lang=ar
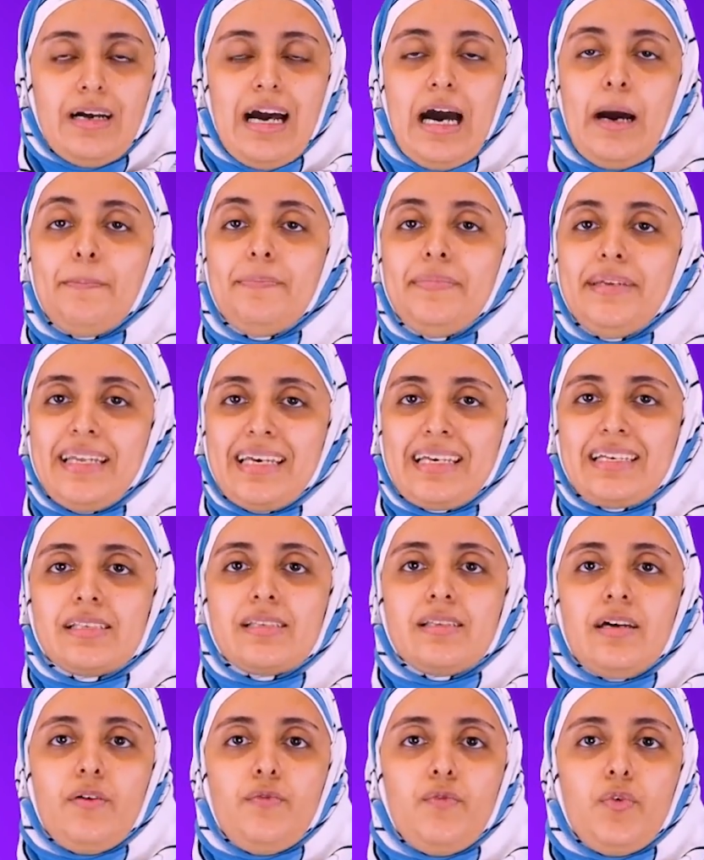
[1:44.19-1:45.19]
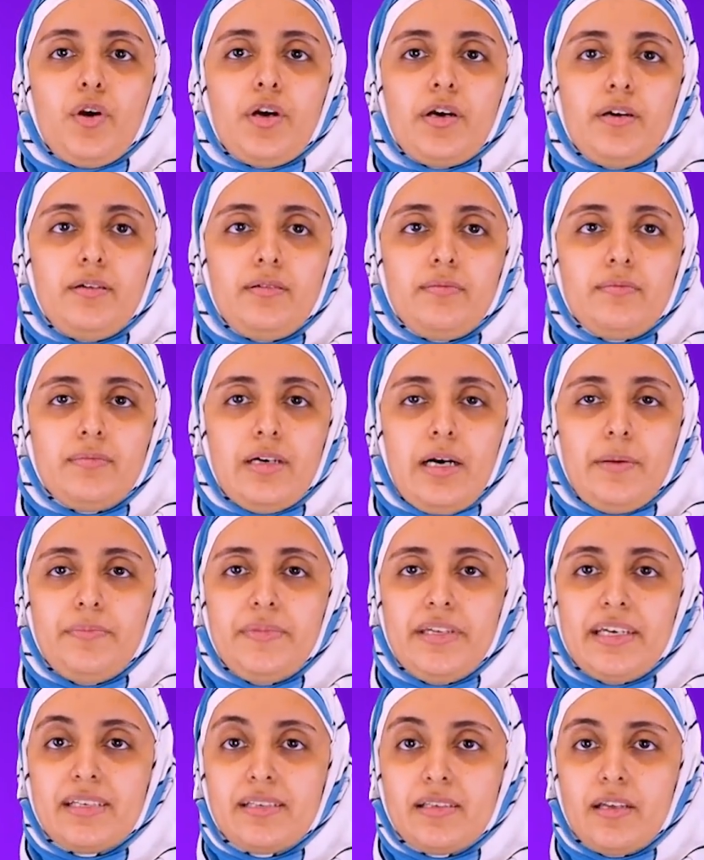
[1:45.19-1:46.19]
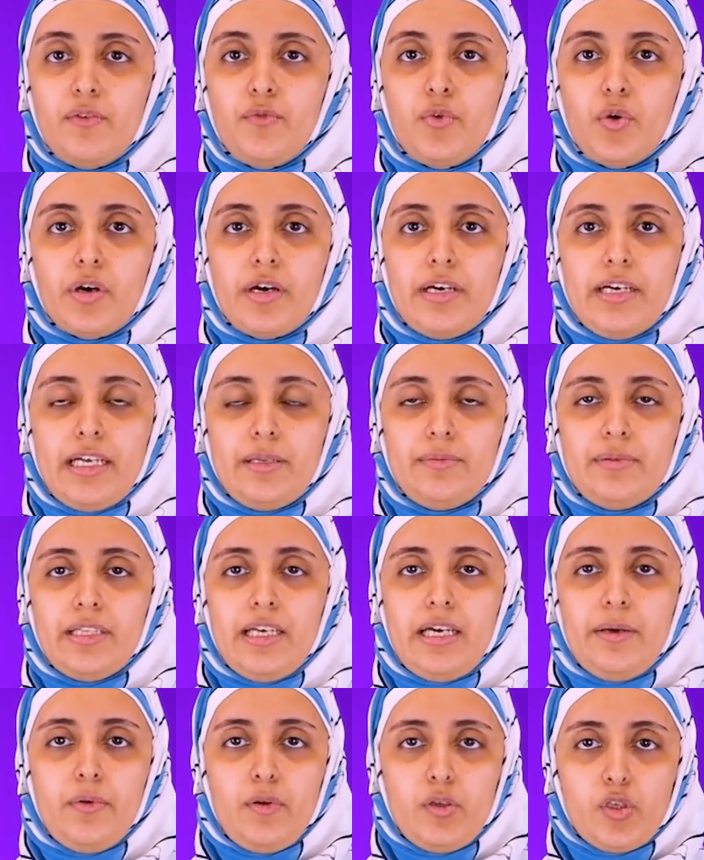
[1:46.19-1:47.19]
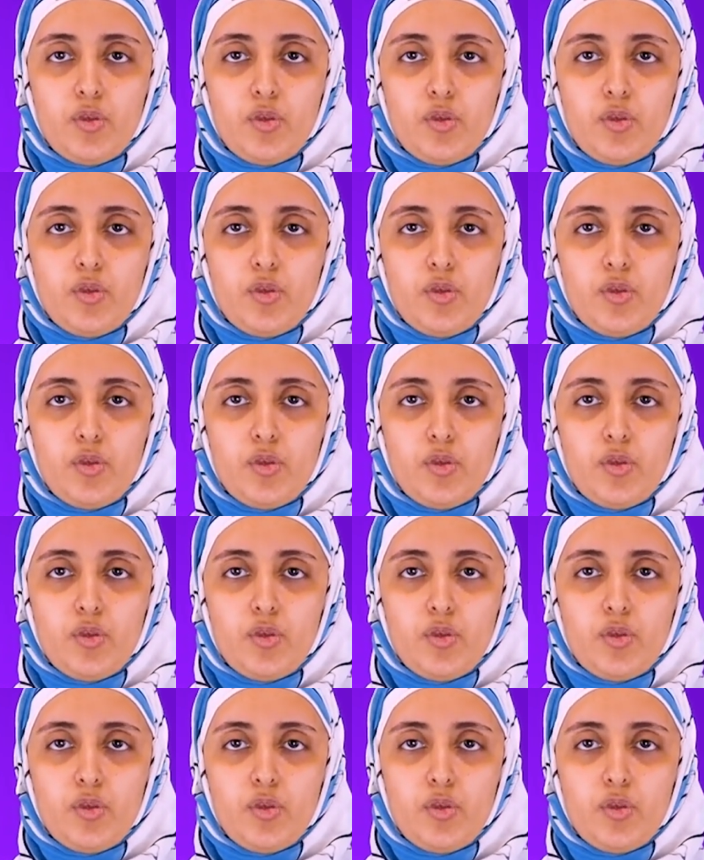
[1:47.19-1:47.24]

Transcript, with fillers: أب نيكست فوخه أب نيكست فوخه يعني ابتداء من